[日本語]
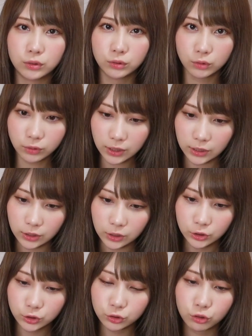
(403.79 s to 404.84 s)
いうのは
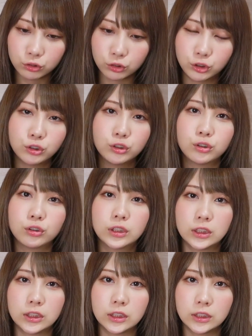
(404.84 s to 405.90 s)
すごく重要
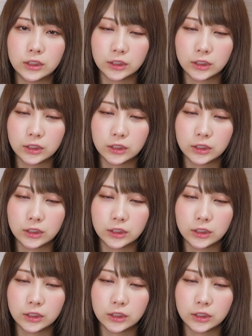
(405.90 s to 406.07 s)
視